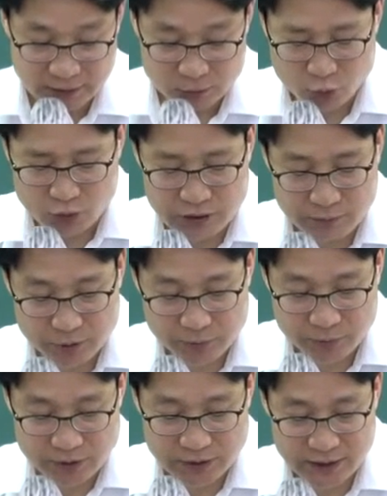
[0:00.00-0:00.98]
동그라미
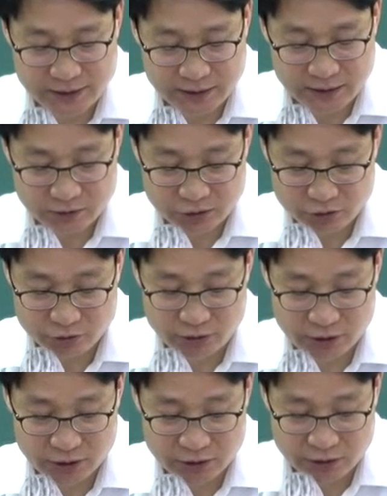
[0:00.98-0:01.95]
2번 사실상
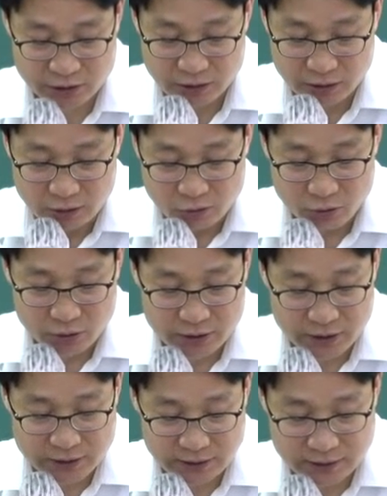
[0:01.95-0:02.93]
취득해야지
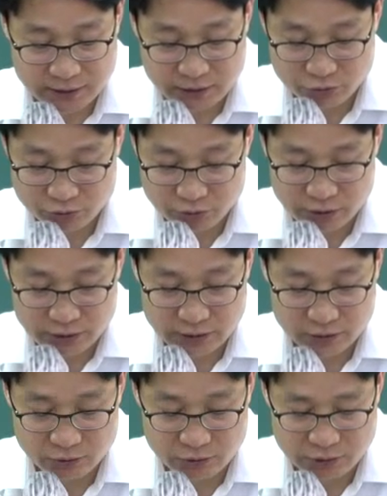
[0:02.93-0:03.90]
권리가 사실상 취득해야
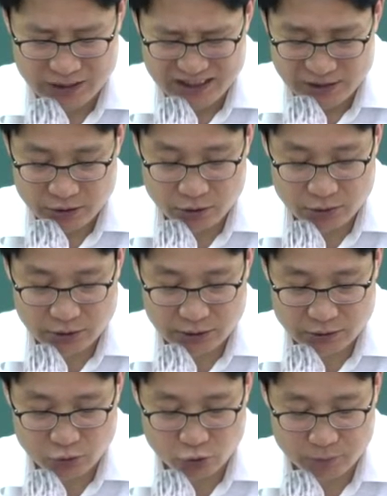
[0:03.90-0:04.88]
되는 거지
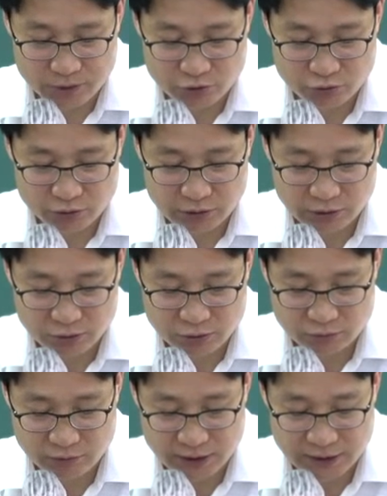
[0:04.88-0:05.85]
형식적으로만 취득하는
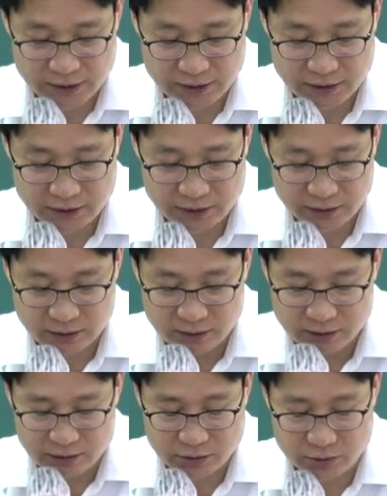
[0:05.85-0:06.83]
것은 과세되지 않는다.
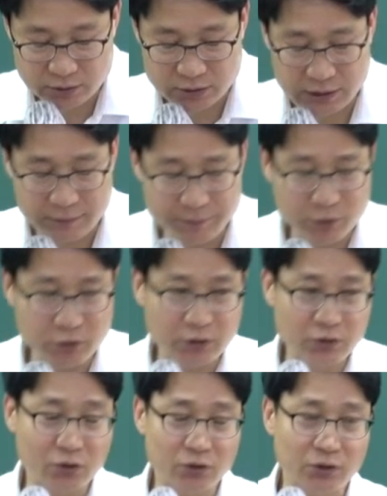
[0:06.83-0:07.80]
그래서 그
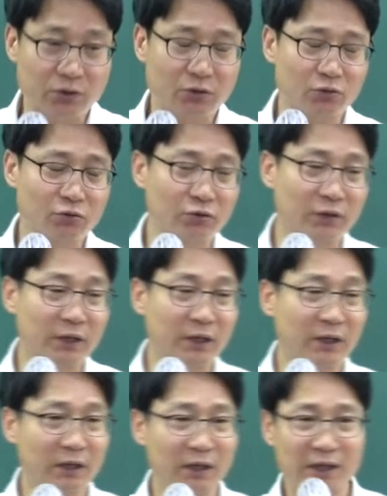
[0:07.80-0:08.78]
대표적인 형식적 취득의 예가